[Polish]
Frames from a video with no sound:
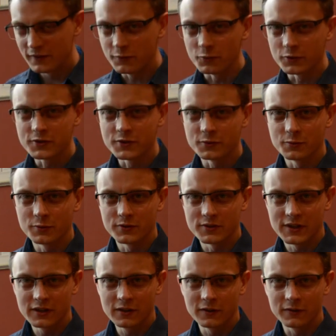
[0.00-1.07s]

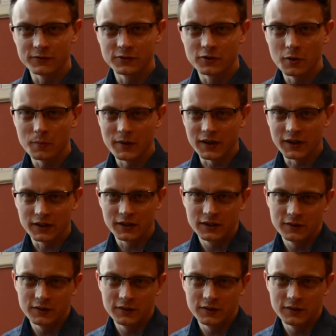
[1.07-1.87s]
funkcjonującego w domach